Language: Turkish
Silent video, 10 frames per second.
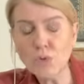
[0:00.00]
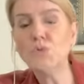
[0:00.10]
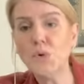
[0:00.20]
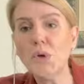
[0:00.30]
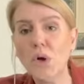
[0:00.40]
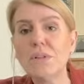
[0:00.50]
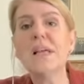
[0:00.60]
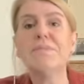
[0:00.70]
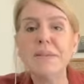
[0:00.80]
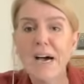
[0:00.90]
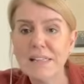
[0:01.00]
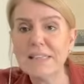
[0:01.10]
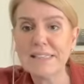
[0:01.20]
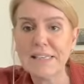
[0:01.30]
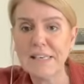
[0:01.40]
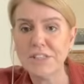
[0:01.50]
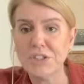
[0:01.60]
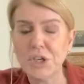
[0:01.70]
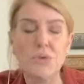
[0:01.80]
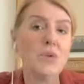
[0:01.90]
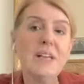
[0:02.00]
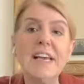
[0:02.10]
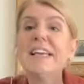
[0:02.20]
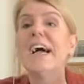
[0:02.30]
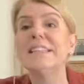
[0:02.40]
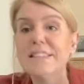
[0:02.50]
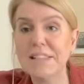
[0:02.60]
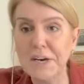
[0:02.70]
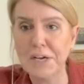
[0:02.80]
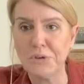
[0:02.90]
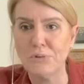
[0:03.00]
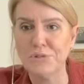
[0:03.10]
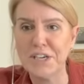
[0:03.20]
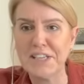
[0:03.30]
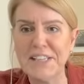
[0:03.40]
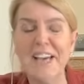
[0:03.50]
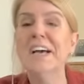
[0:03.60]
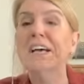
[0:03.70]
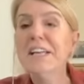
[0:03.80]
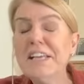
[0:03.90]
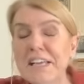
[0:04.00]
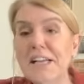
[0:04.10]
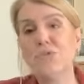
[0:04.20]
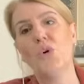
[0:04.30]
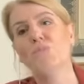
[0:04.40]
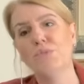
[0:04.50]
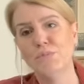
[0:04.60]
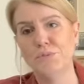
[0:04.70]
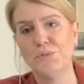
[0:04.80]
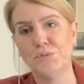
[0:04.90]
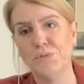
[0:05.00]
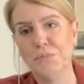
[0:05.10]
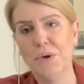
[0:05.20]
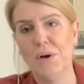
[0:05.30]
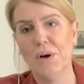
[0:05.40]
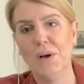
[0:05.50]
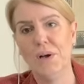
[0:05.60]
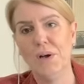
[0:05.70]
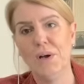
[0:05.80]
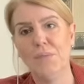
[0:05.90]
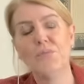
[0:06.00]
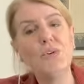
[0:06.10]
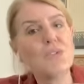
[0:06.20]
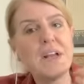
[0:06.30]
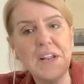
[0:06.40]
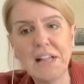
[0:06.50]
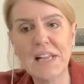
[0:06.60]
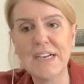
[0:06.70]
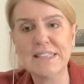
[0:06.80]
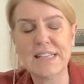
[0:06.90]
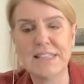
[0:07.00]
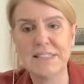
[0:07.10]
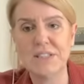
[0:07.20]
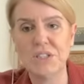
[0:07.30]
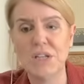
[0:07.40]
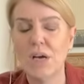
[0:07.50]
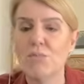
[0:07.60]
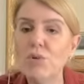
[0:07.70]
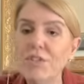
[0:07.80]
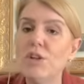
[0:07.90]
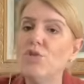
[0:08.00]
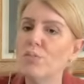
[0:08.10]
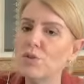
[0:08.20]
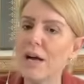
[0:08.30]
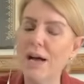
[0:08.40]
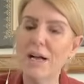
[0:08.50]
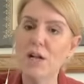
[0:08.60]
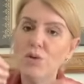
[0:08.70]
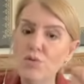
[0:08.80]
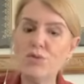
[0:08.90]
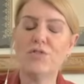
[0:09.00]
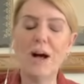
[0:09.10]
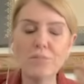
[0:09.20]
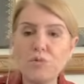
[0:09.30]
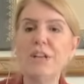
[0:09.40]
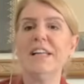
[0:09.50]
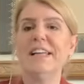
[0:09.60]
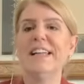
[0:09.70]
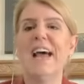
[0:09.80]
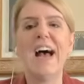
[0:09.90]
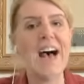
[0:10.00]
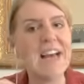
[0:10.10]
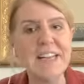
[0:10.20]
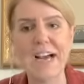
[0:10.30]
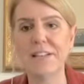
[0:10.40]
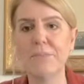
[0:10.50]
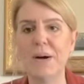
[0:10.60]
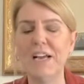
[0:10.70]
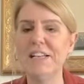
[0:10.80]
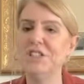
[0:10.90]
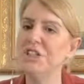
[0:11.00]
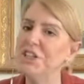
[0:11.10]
duruyor. Tepki alırsa geri çekiyor. Niye? Kendi zarar görecek diye. Yine toplumu düşünmüyor. Bu yüzden Allah rızası için bu videomu da lütfen bu linki de her yerde paylaşın.